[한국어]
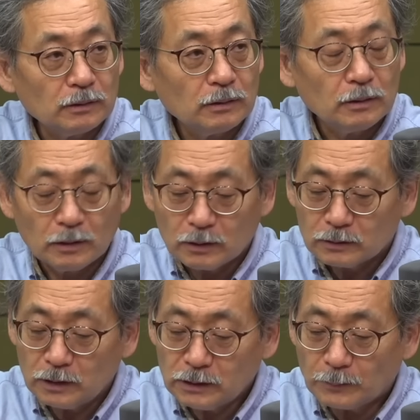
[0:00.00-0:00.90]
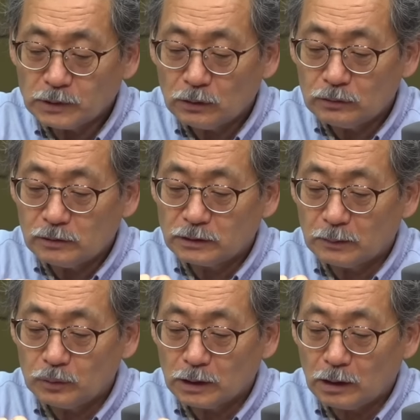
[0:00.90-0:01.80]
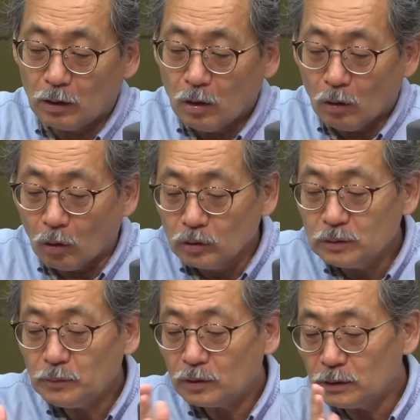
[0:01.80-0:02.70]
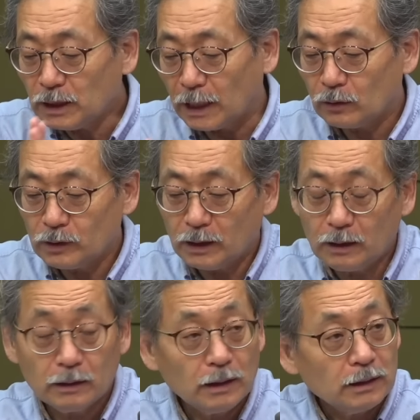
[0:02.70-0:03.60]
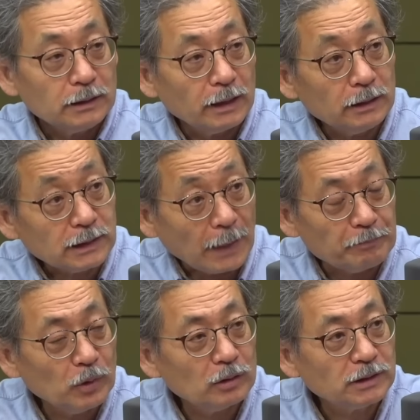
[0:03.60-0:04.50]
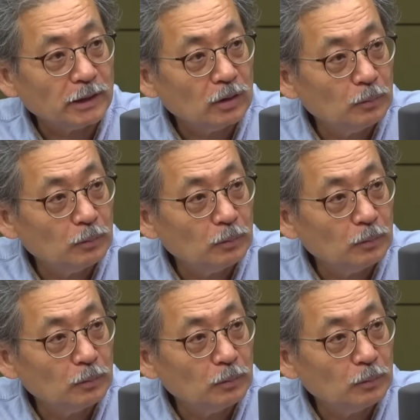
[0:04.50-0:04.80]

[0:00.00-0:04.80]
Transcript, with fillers: 어. 근데 이 3차원을 크다 보니까 어느 면을 갈아야 얘를 단면을 제대로 아.